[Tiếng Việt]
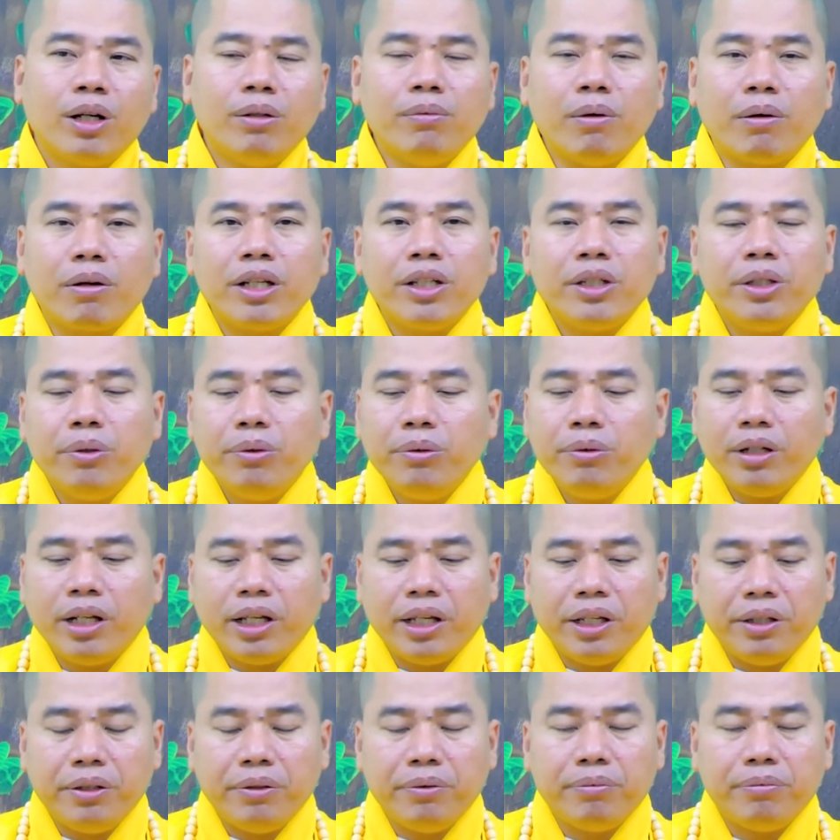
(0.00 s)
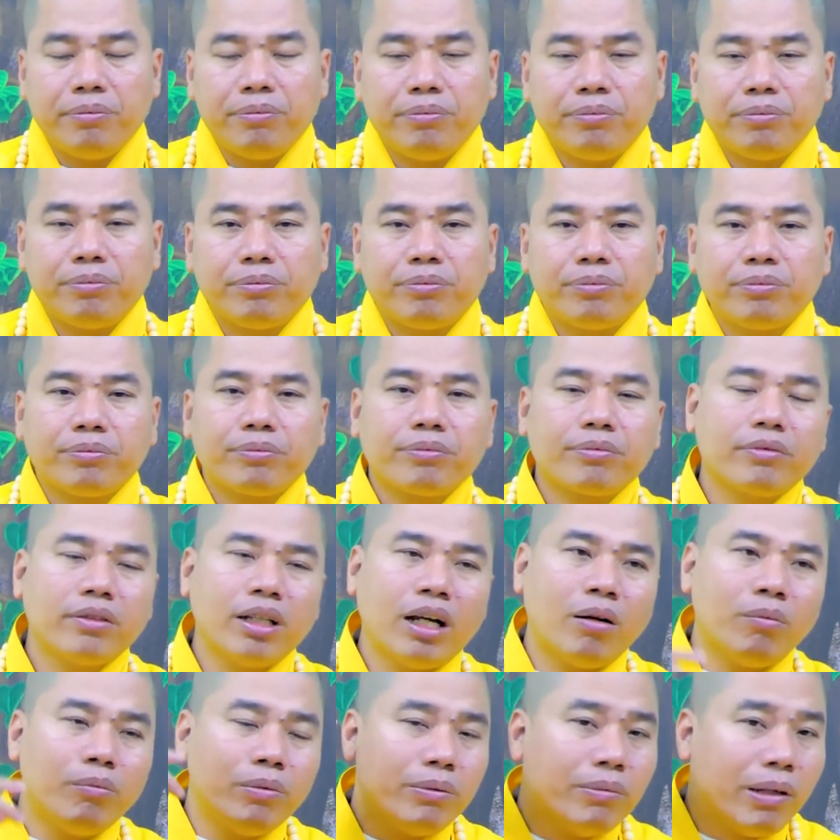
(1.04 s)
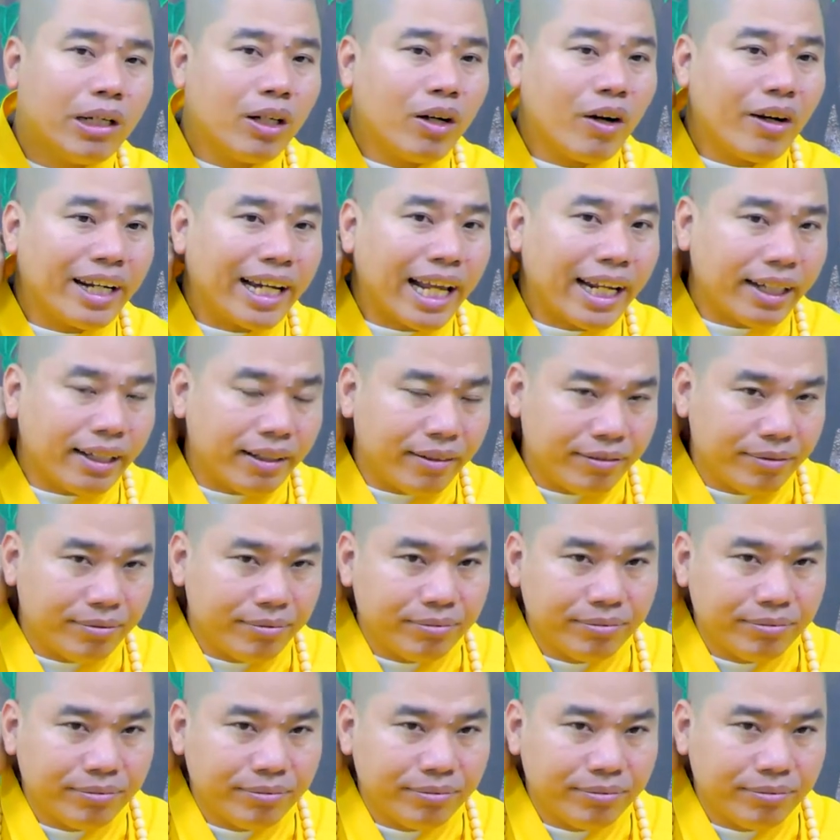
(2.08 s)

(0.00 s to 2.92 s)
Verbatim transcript: Có một cái chú này, ông bị bệnh hôi nách,